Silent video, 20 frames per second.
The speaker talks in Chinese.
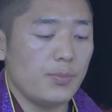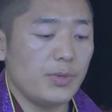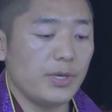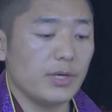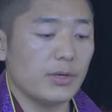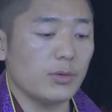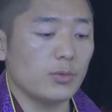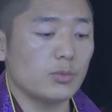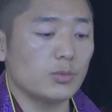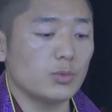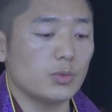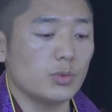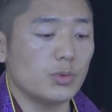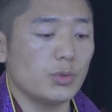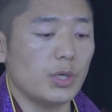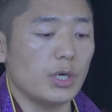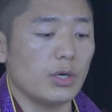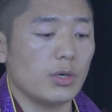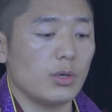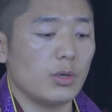并无
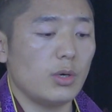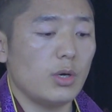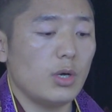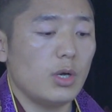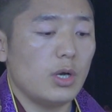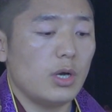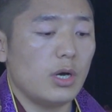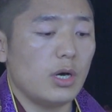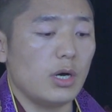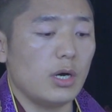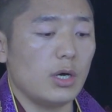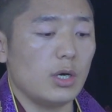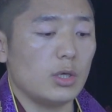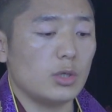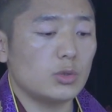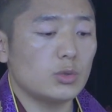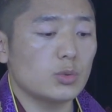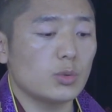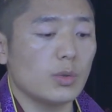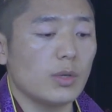有
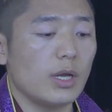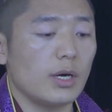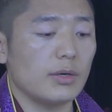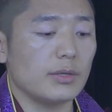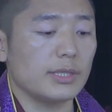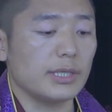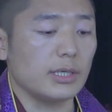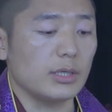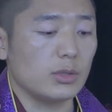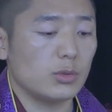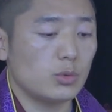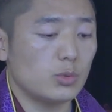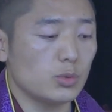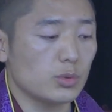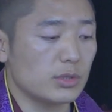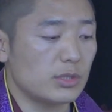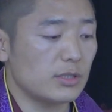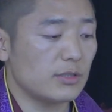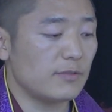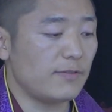呃疏漏的
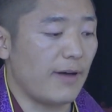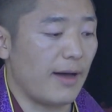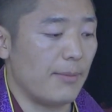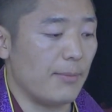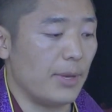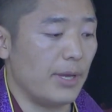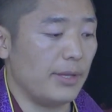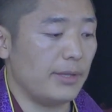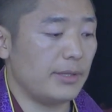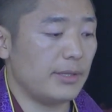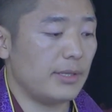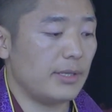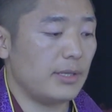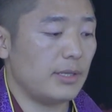度特法门，